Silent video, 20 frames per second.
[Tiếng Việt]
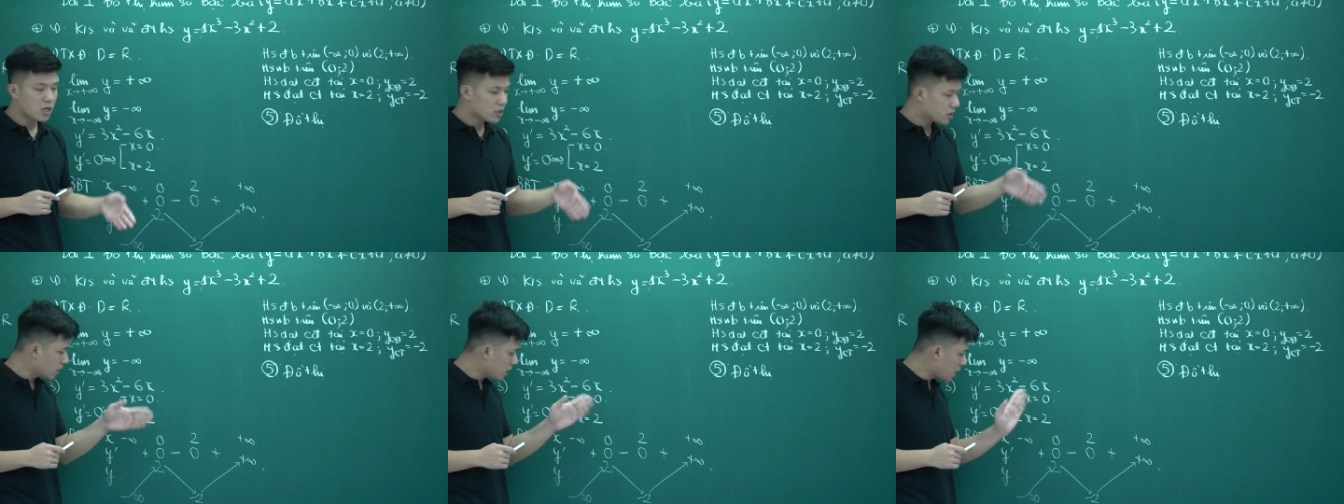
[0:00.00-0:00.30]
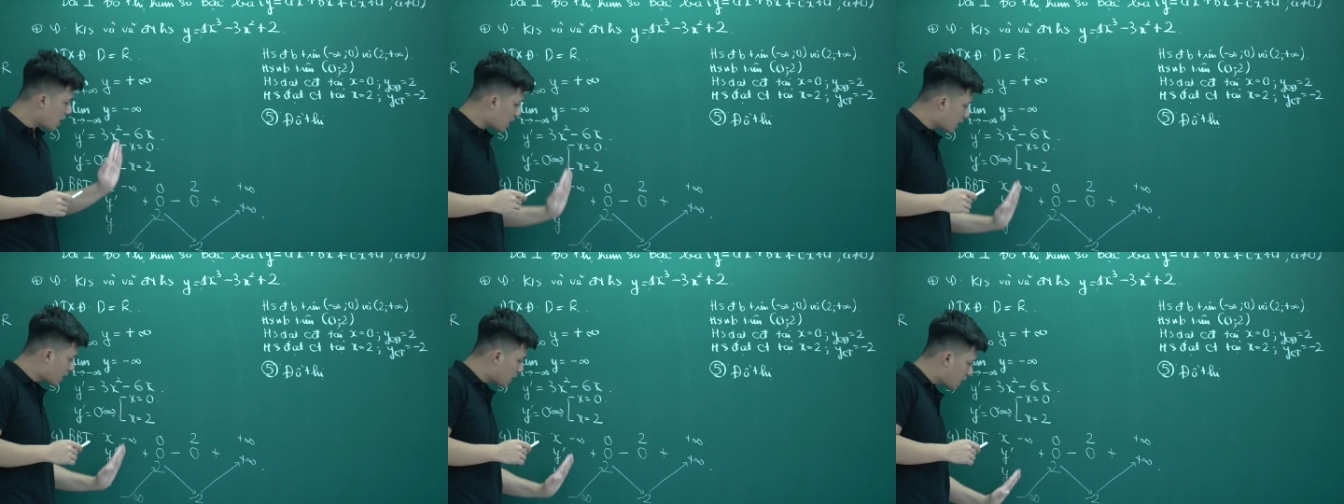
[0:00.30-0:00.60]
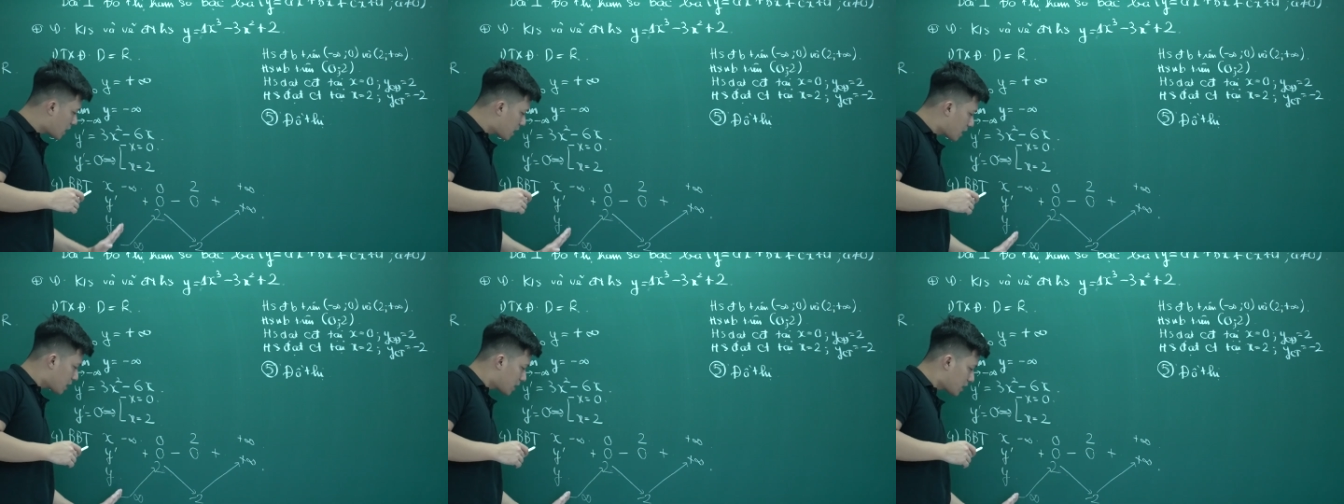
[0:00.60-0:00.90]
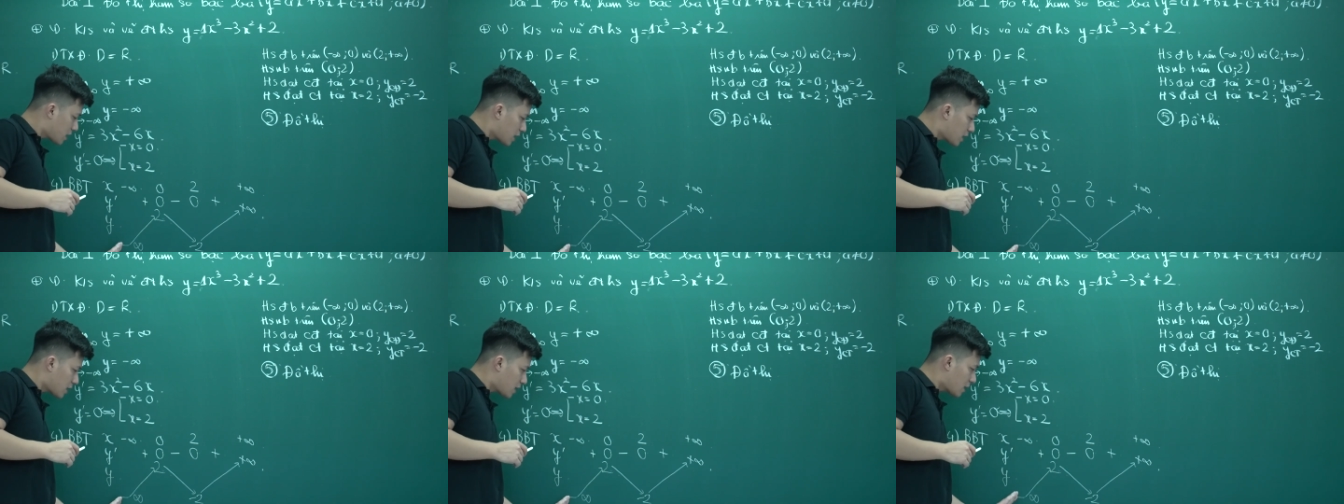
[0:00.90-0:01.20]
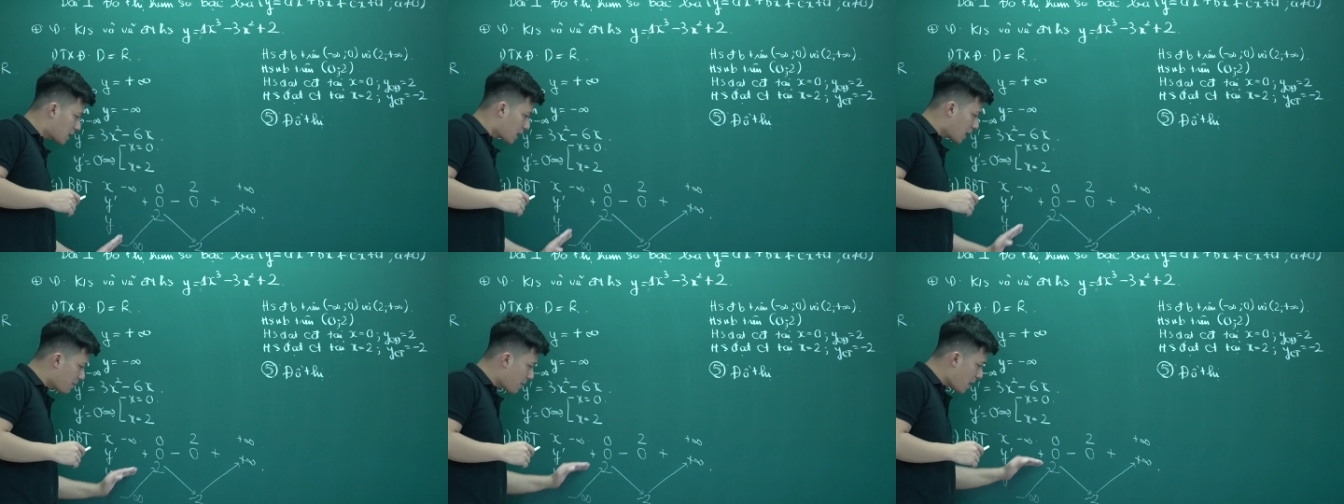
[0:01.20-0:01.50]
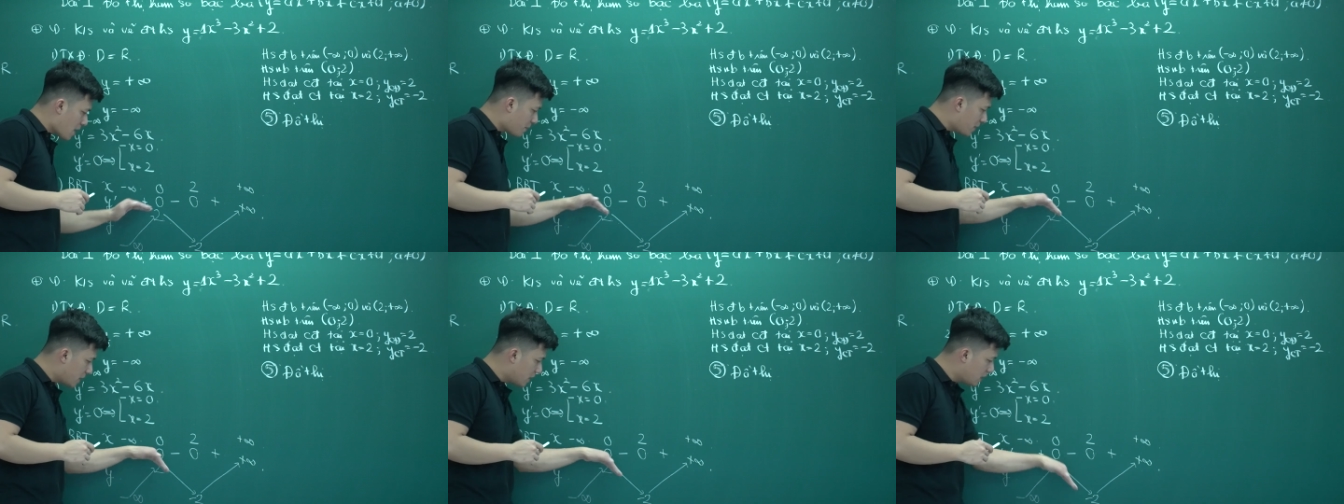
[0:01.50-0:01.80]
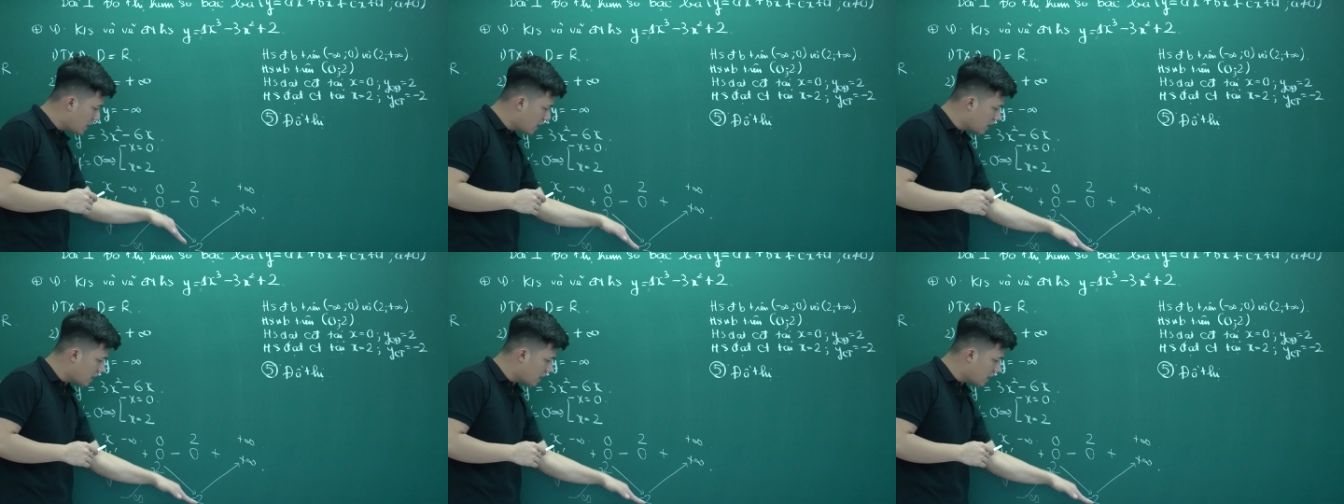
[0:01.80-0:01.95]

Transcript: tức là cái bảng biến